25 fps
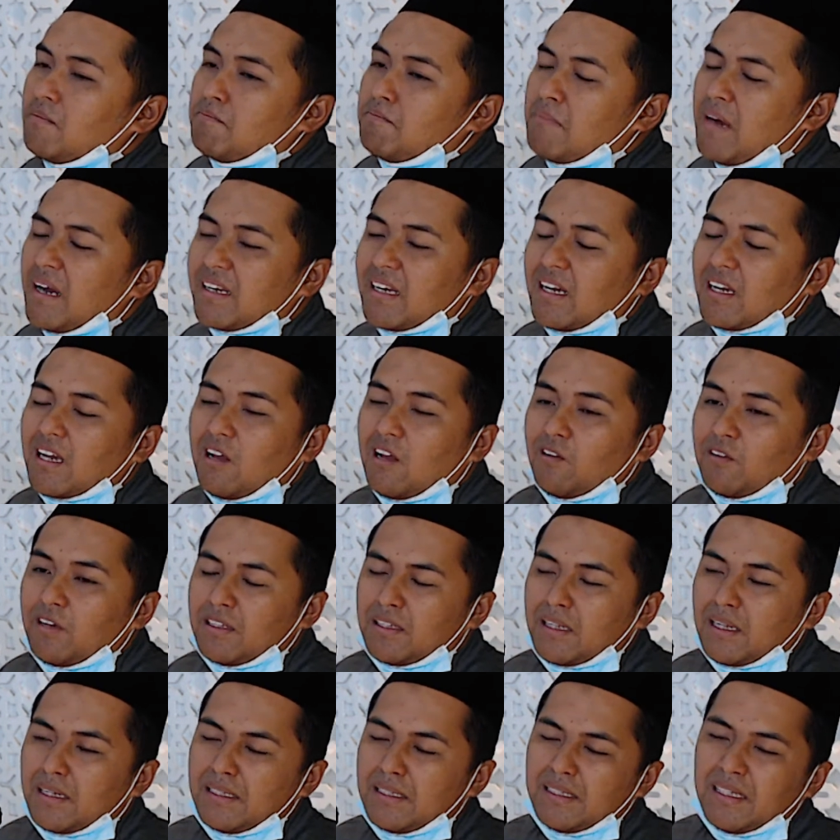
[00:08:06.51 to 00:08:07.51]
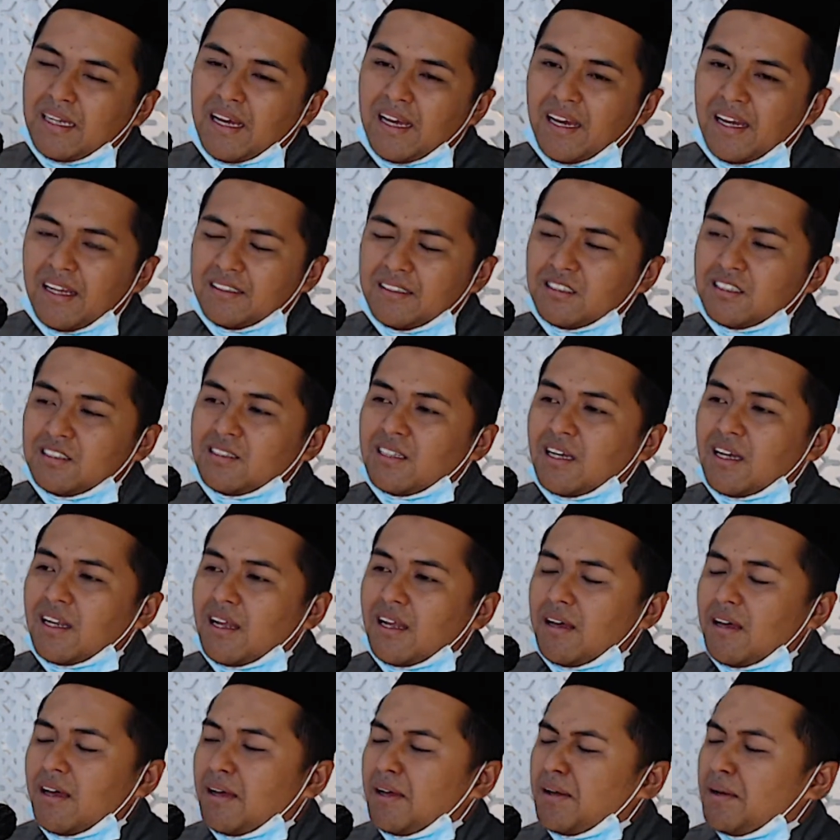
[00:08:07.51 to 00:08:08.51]
Maka kalau kita lihat
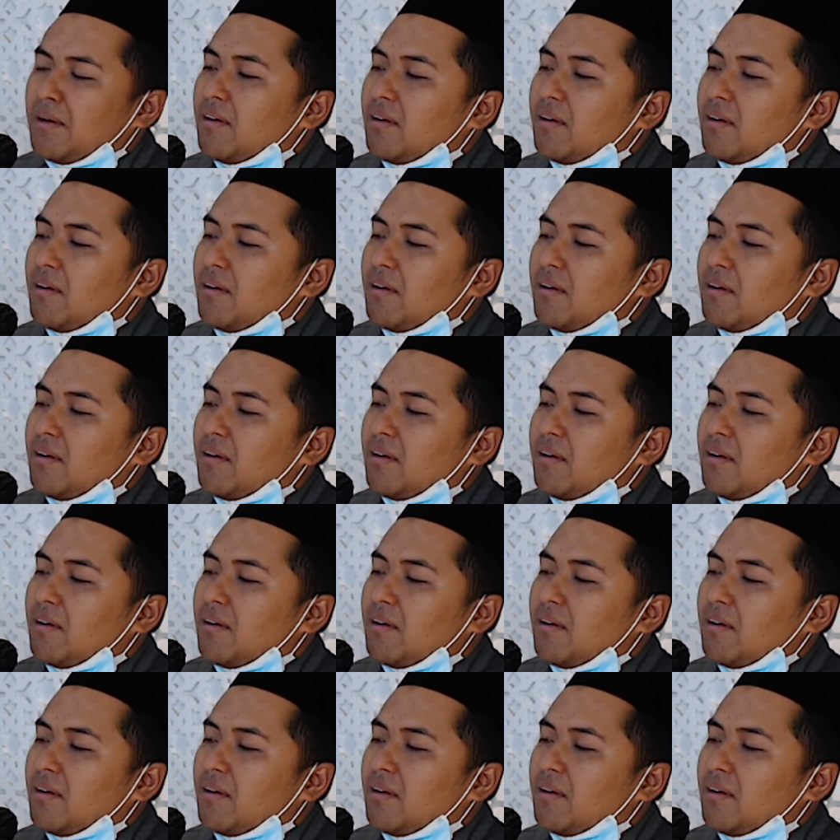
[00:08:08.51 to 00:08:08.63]
secara